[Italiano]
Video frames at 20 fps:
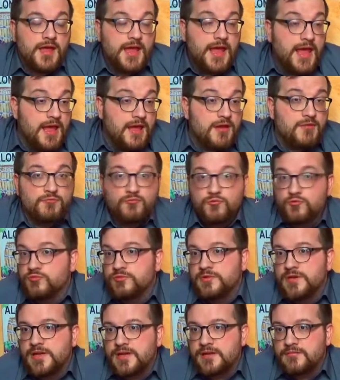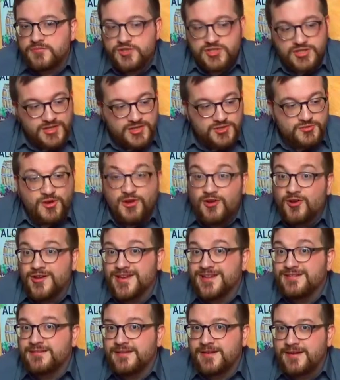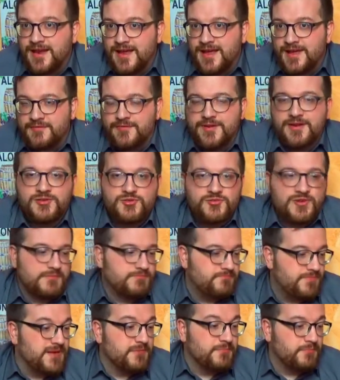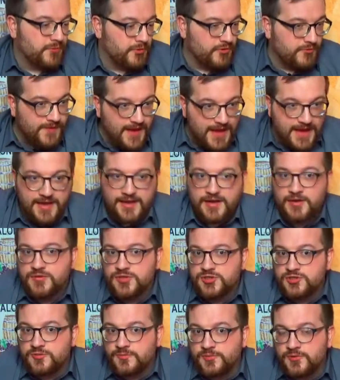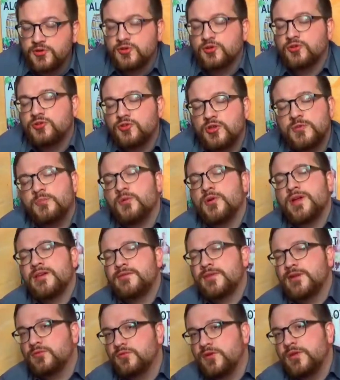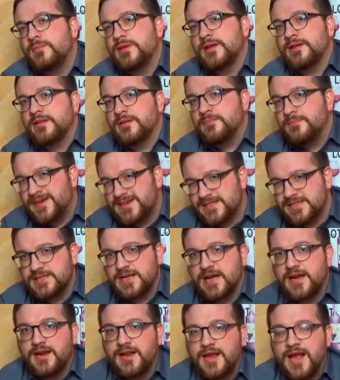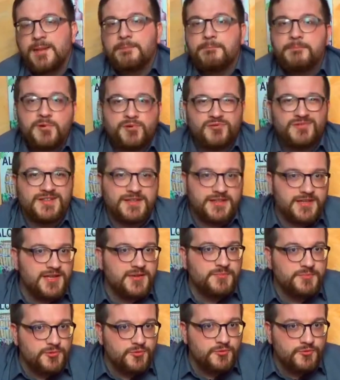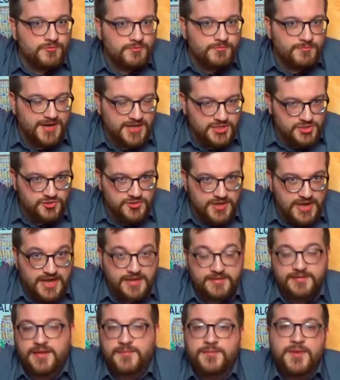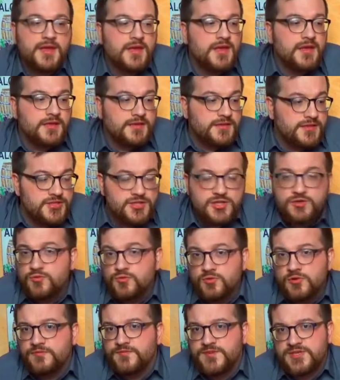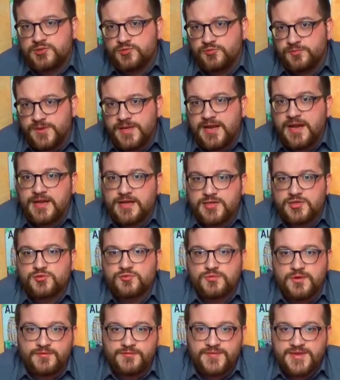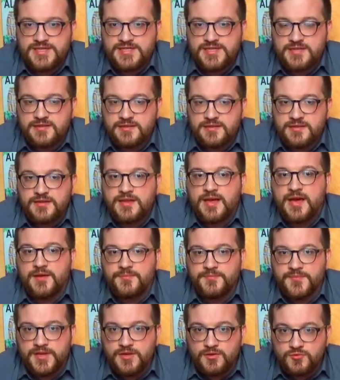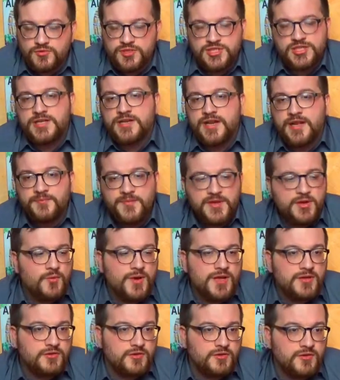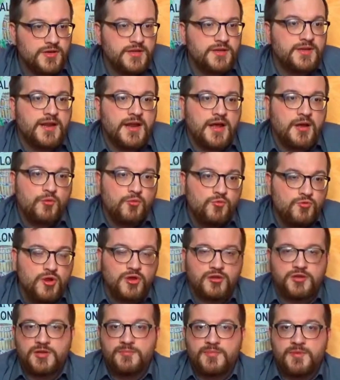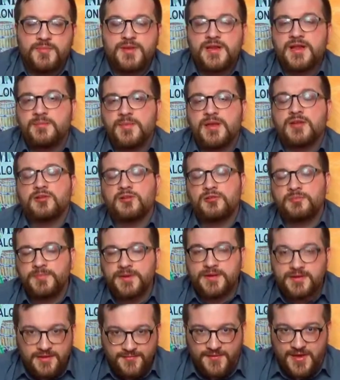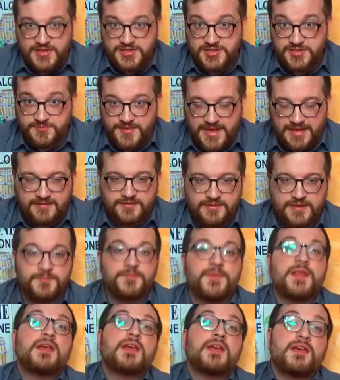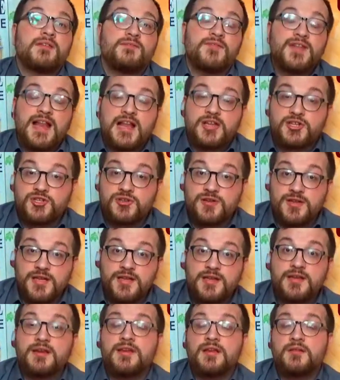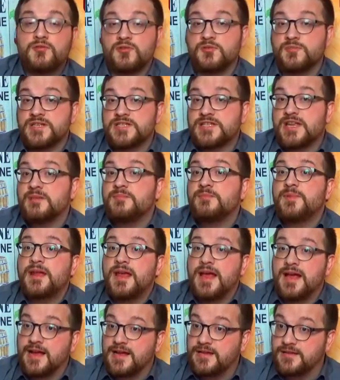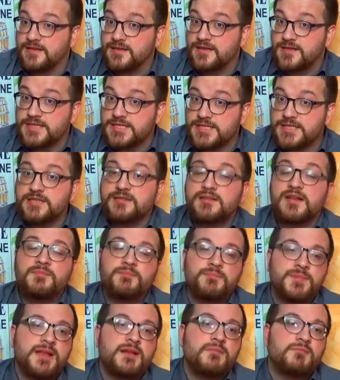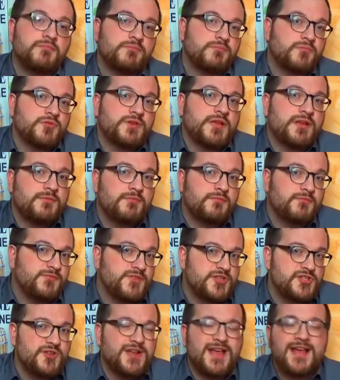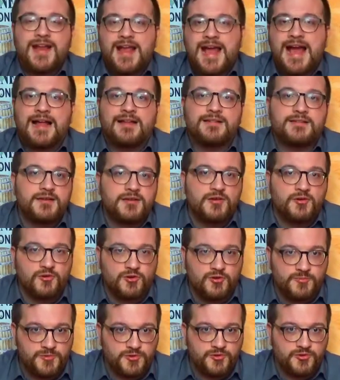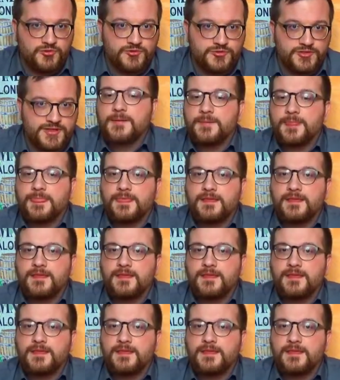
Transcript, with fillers: È un cerasuolo entry level, cioè per provare questo prodotto e poi eventualmente passare a bottiglie più blasonate. Di sicuro vi stupirà la sua versatilità in cucina in quanto lo renderà un ottimo abbinamento per diversi piatti. Vi lascio il link, come sempre, a Cantina Citra per poter visionare altri loro prodotti.